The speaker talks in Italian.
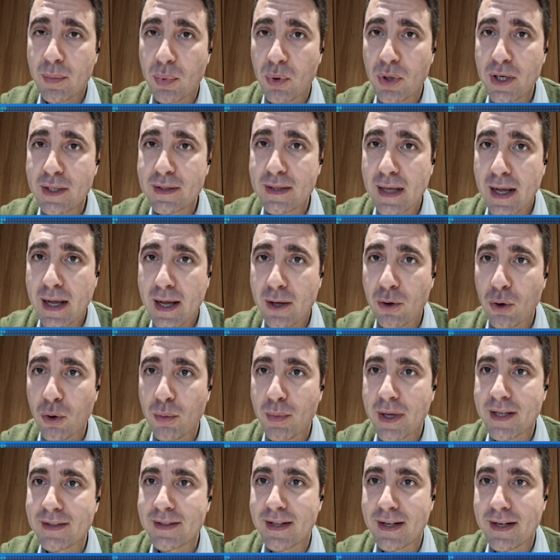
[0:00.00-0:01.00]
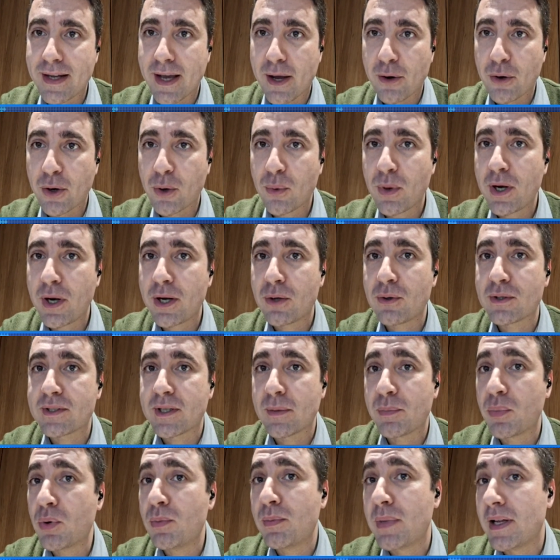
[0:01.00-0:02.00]
napoletano ma italiano. E quale
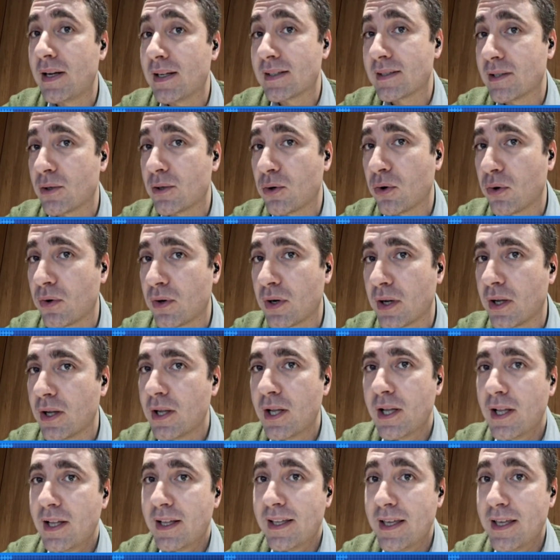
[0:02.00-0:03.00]
cosa più bella se non